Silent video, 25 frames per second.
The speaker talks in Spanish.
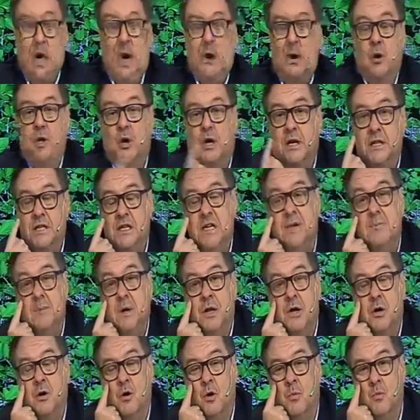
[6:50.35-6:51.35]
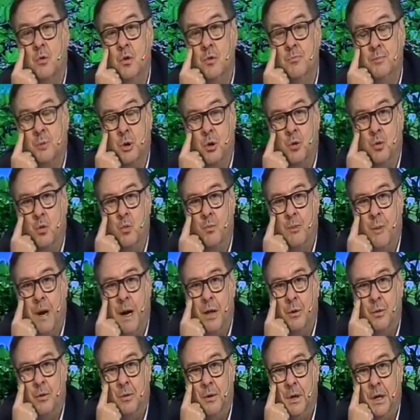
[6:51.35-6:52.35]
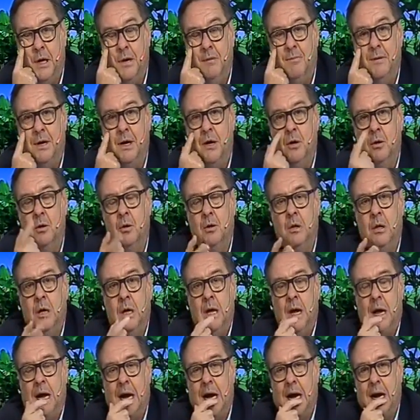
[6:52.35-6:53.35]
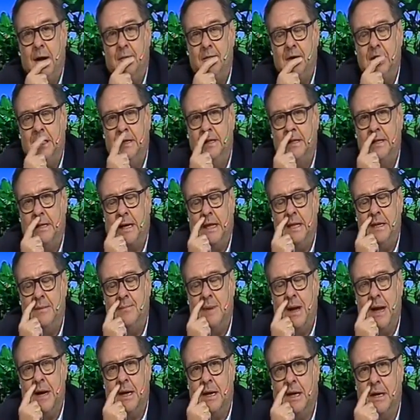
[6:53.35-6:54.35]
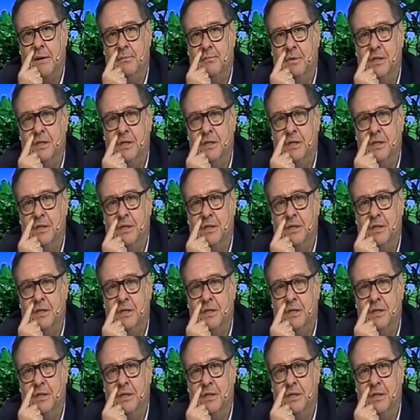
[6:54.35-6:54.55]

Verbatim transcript: Lo que sí me dejó muy preocupado es verlo a Gabriel de Rademacher,